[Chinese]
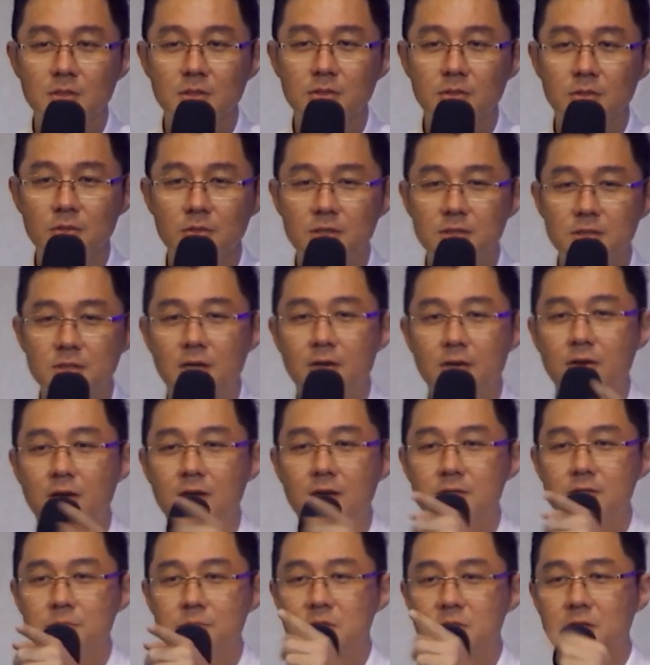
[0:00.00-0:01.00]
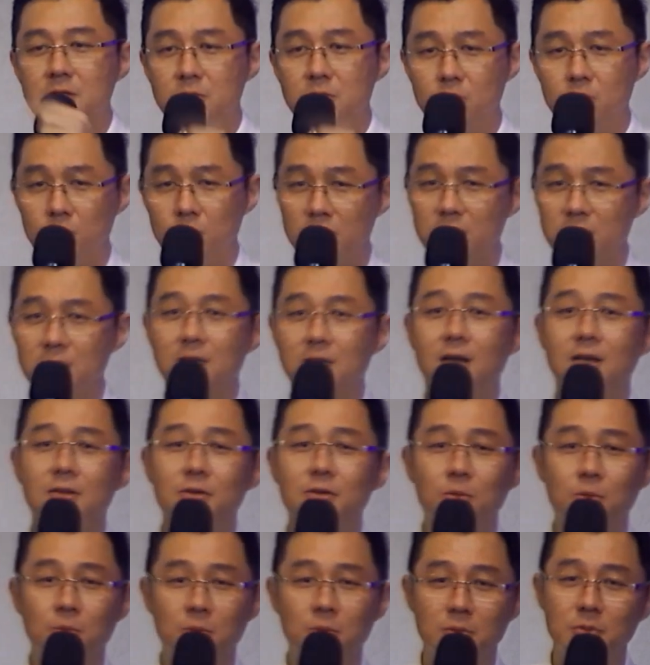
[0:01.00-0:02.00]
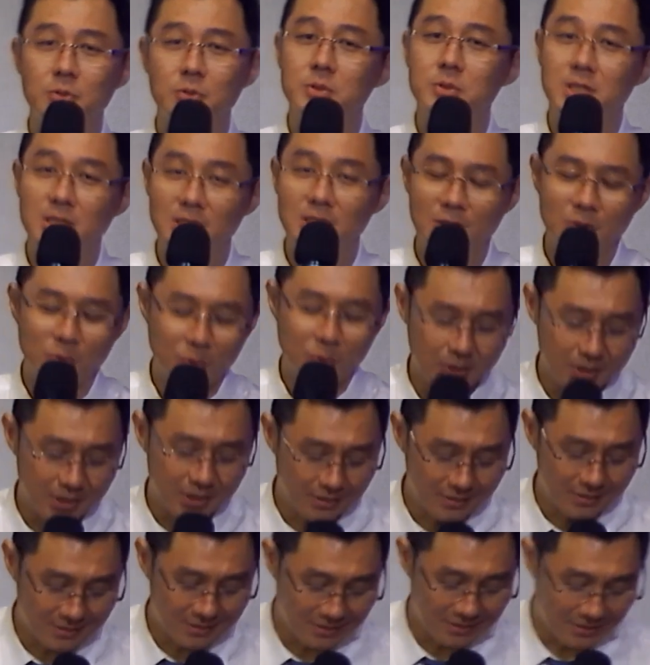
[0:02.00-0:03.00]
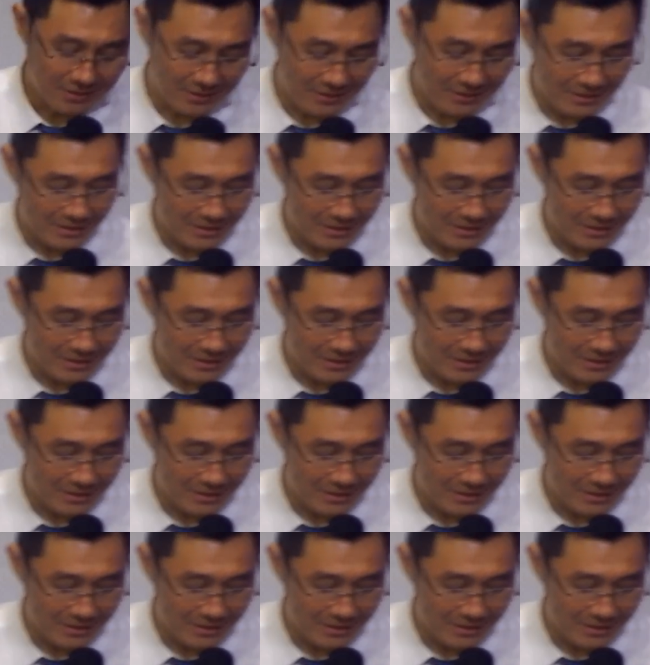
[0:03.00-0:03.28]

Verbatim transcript: 有人笑啊，是不是很熟悉啊？有有经历过这样子的。